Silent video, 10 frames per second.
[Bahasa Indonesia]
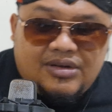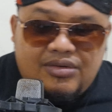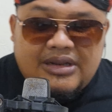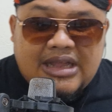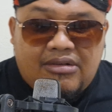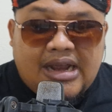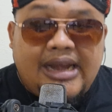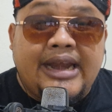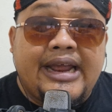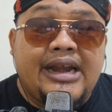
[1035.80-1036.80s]
Udah tahu
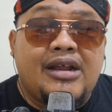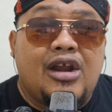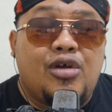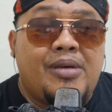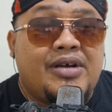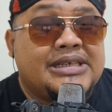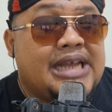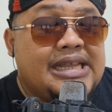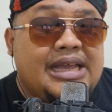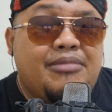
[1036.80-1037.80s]
kalian kan kalau
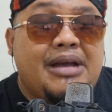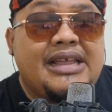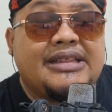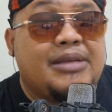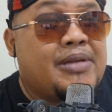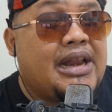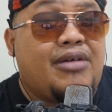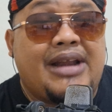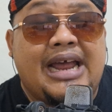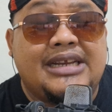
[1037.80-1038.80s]
bahwasanya banyak tim
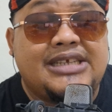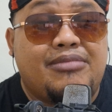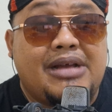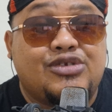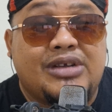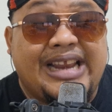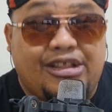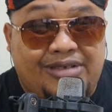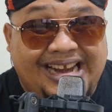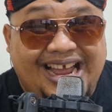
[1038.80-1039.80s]
relawan Anies yang masuk ke
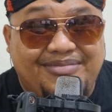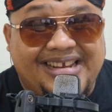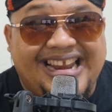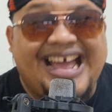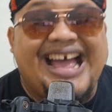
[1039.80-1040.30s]
Ridwan Kamil.